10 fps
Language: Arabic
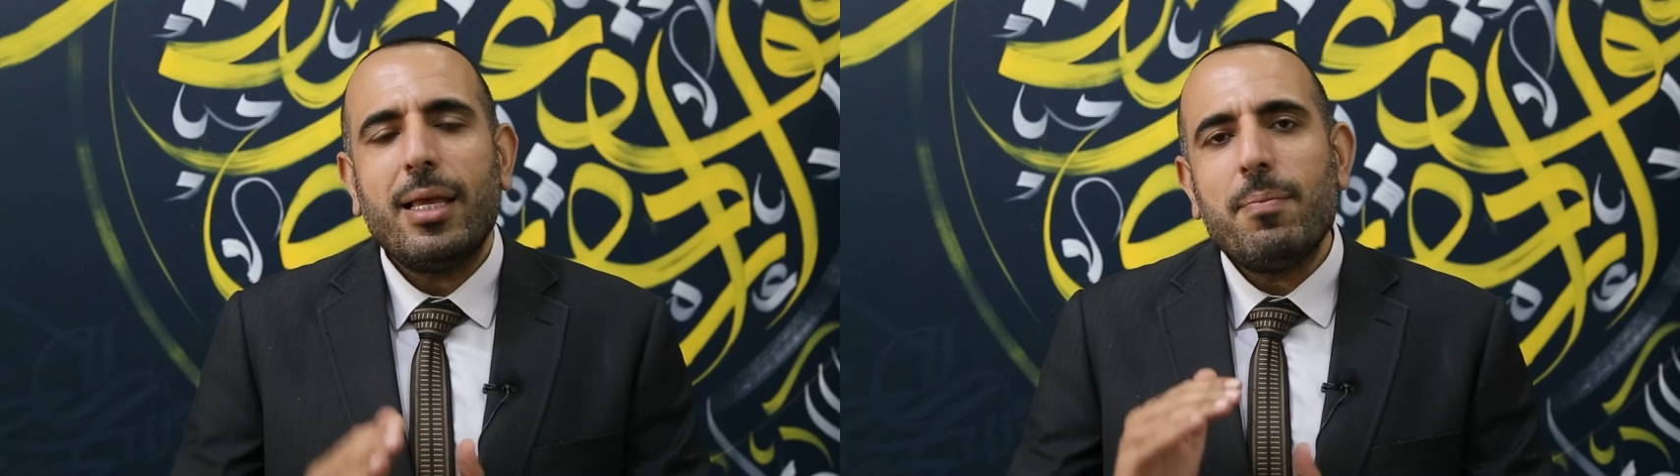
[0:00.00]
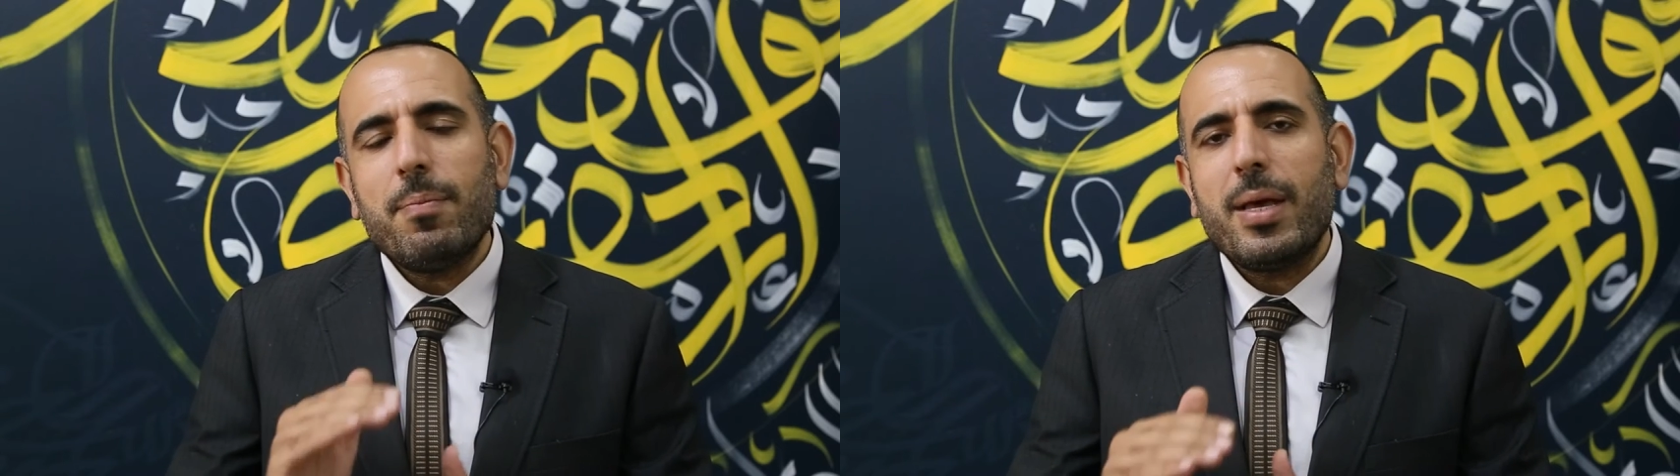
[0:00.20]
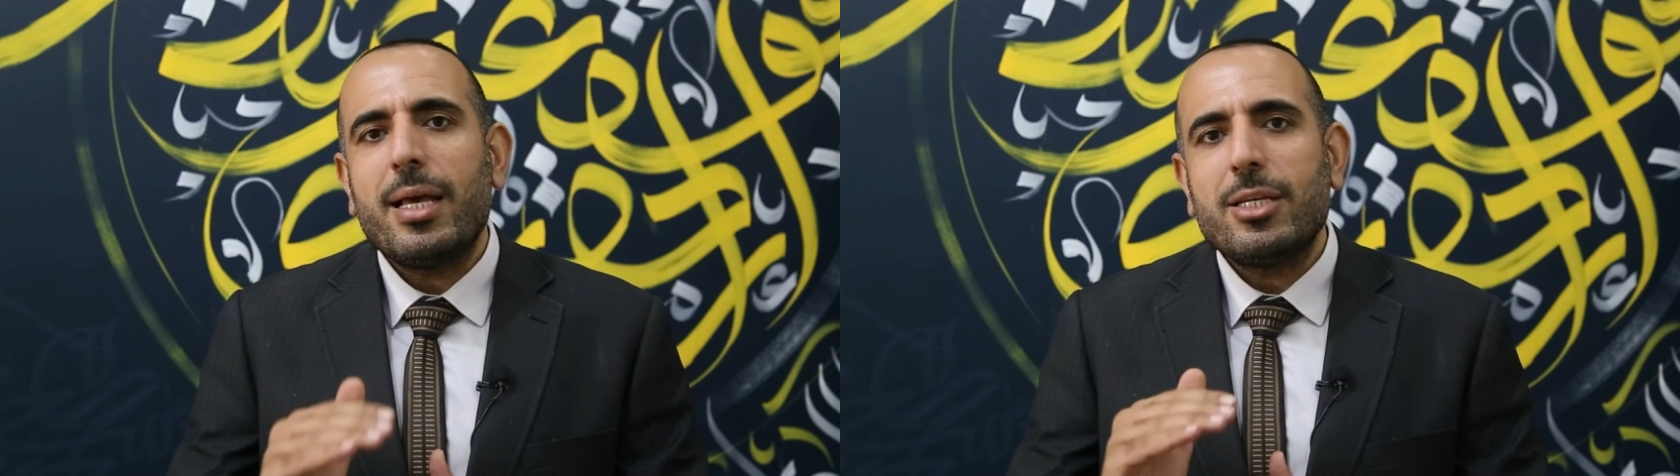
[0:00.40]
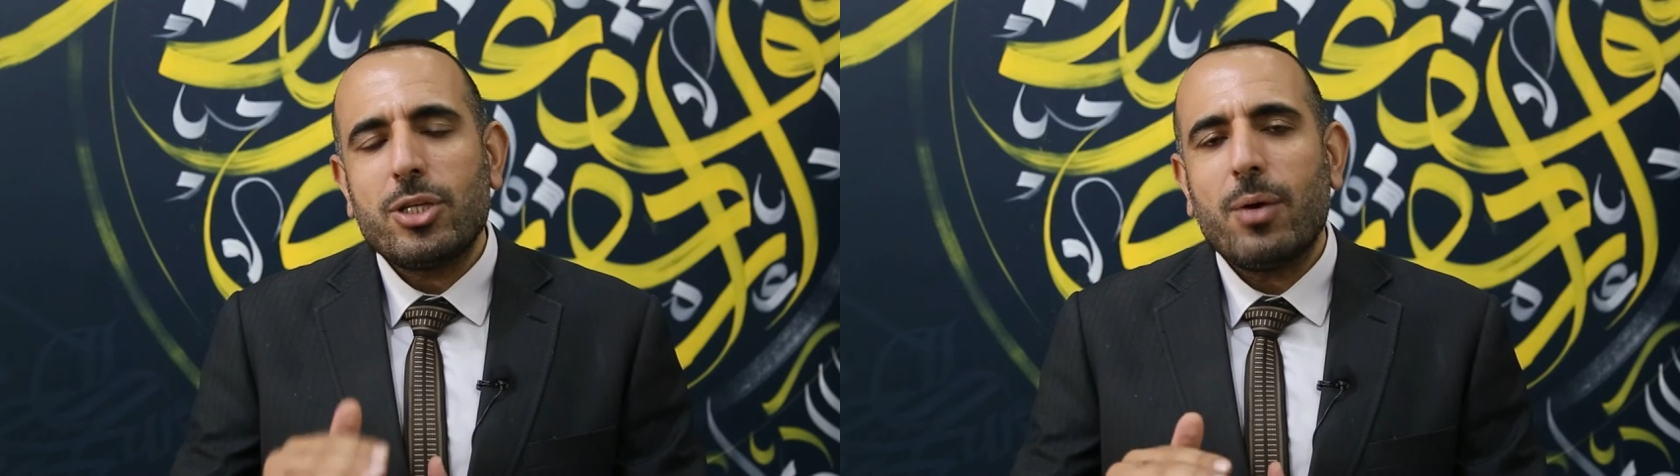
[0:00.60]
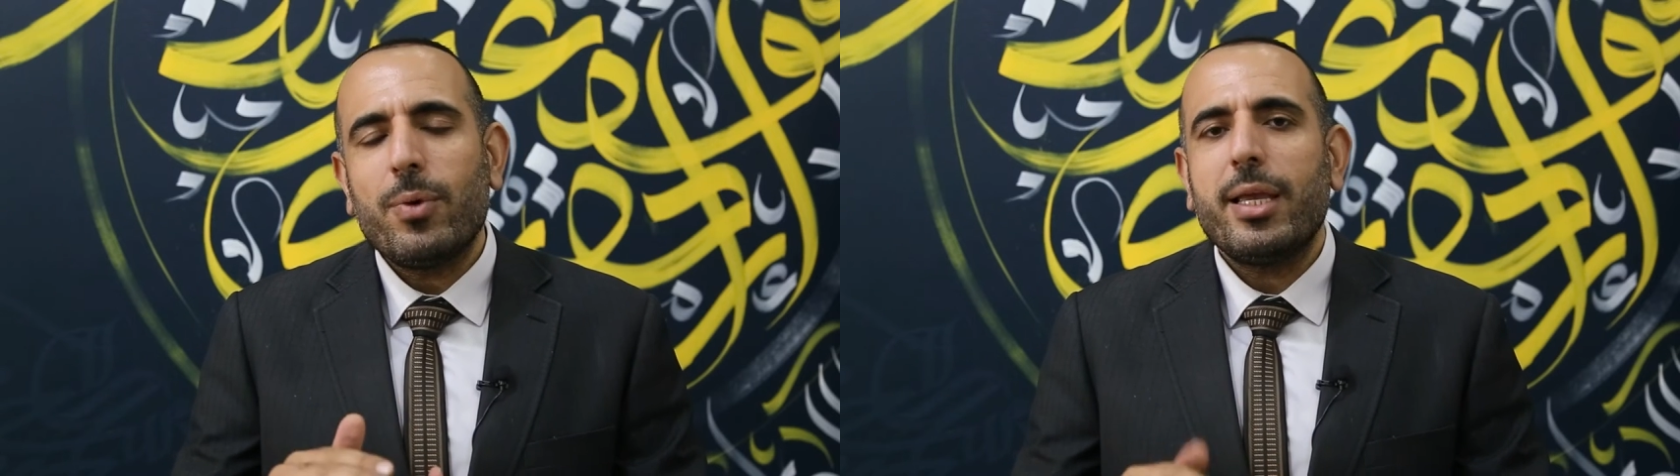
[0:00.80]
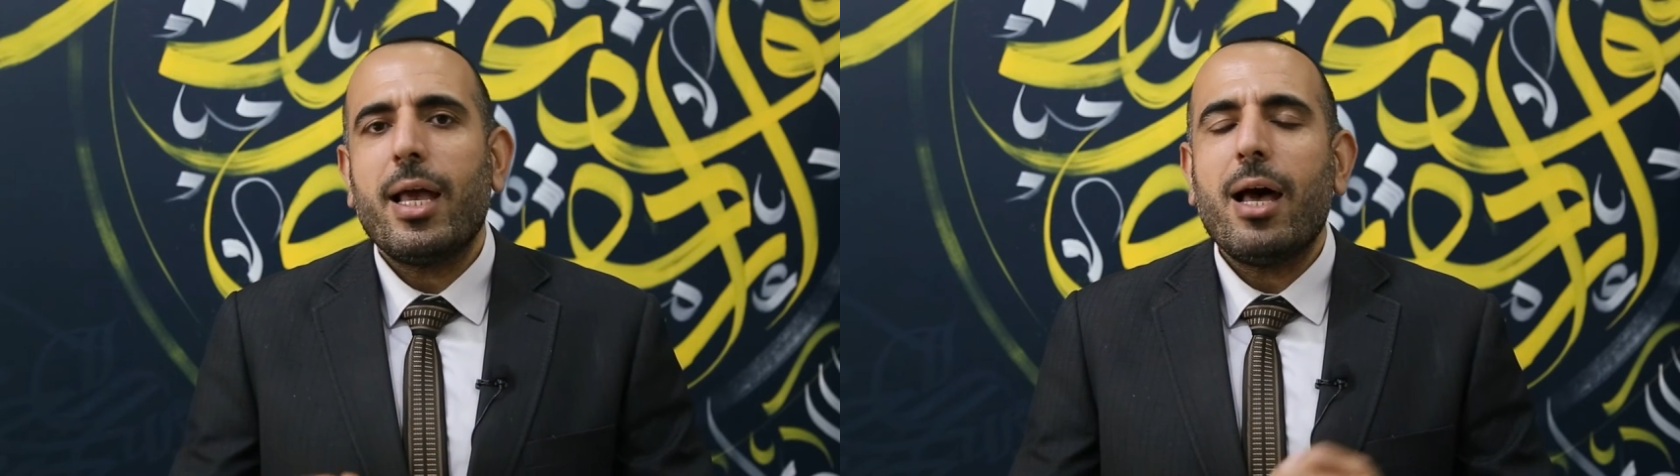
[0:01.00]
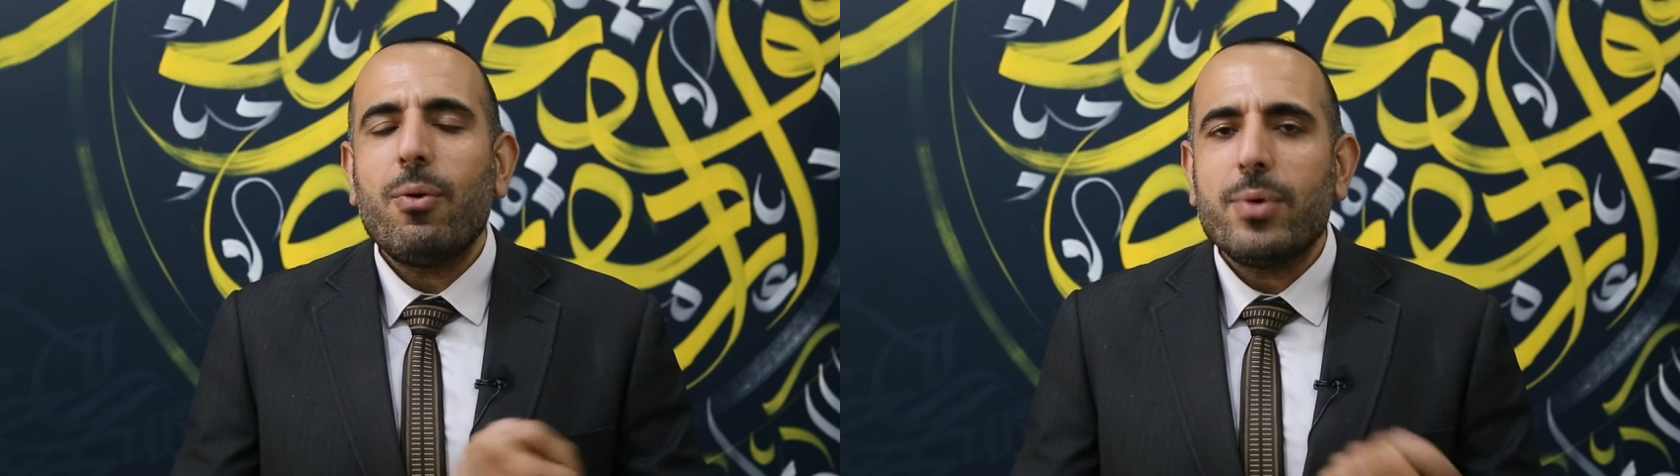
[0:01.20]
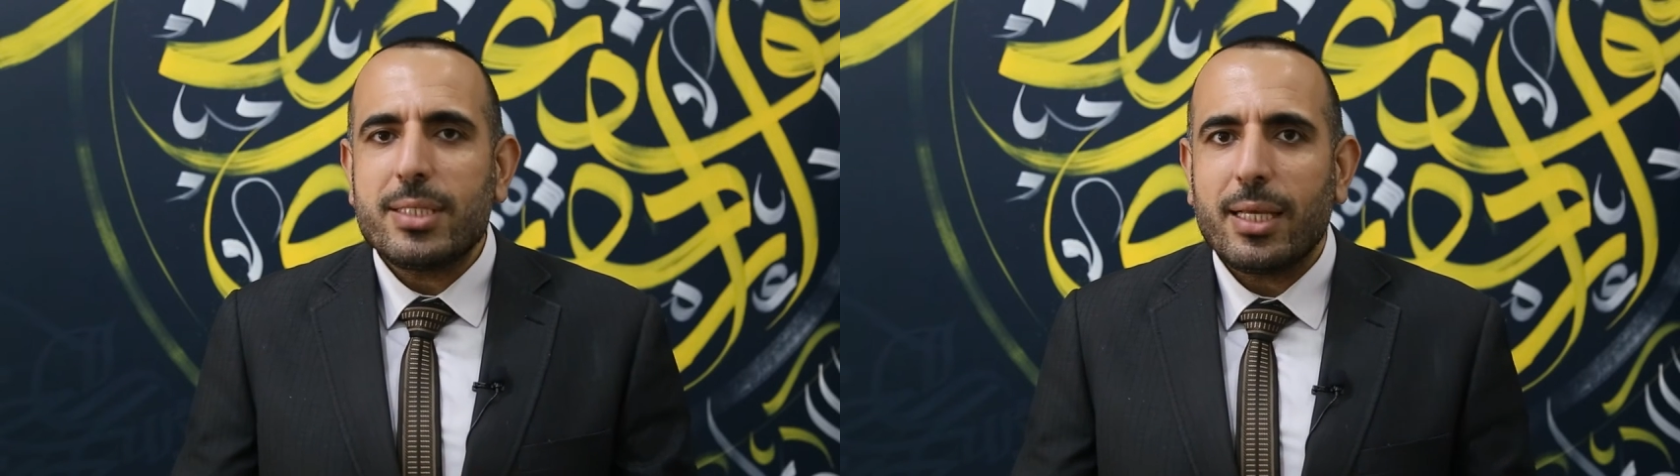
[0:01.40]
اما الشوي
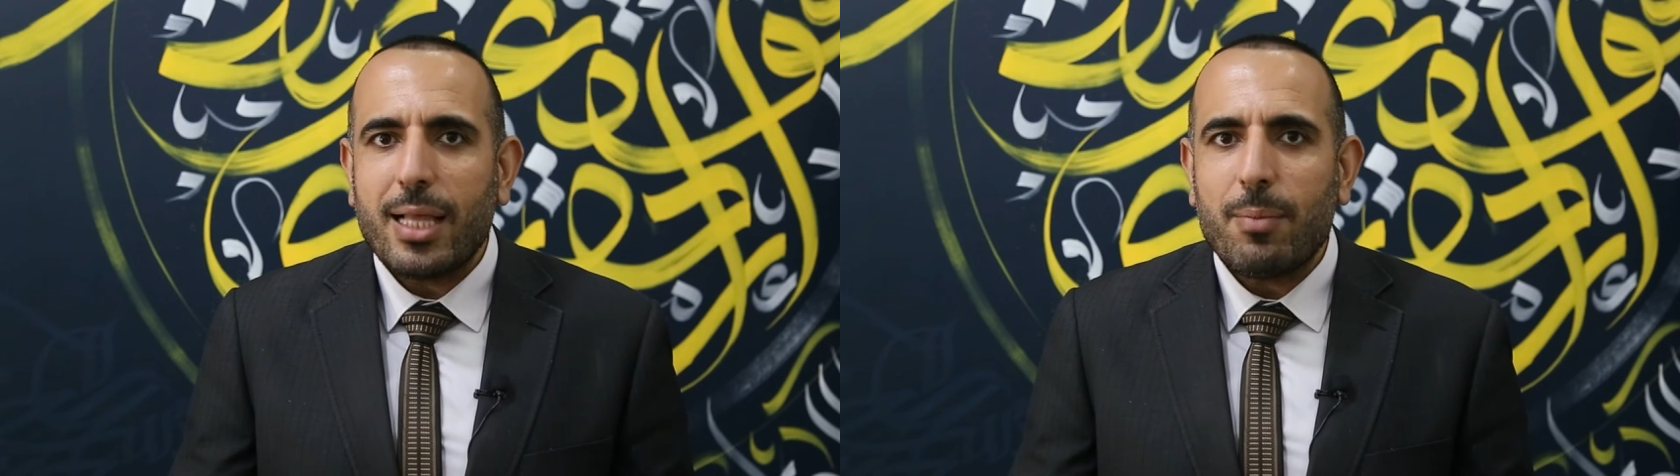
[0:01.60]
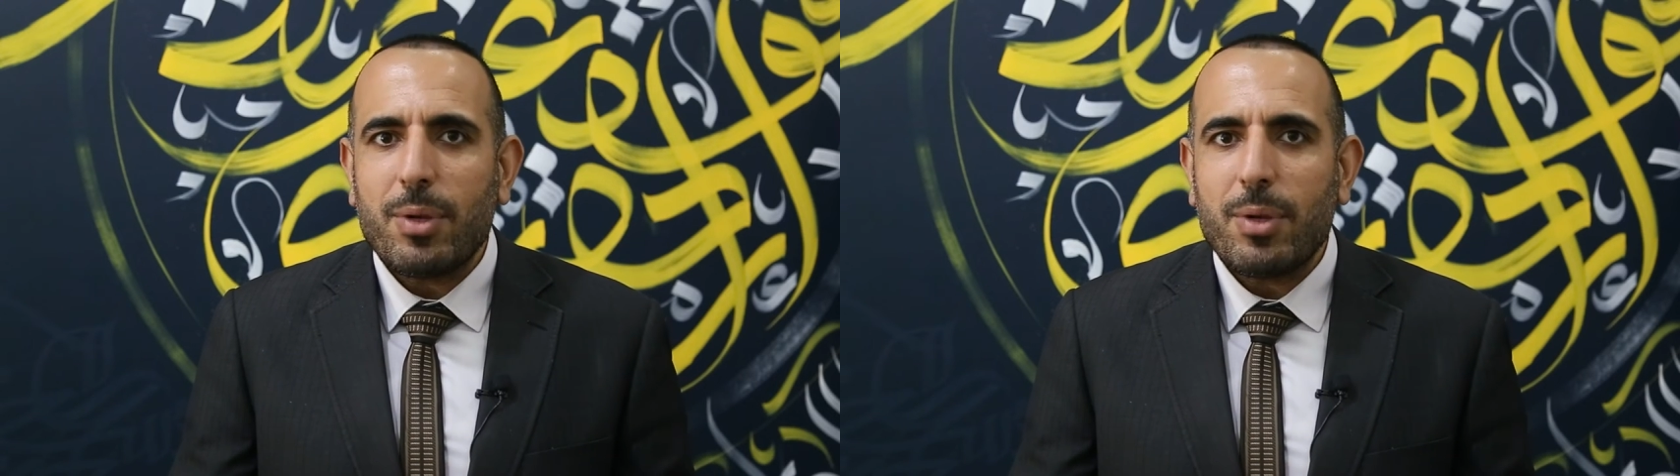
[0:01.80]
او استخدام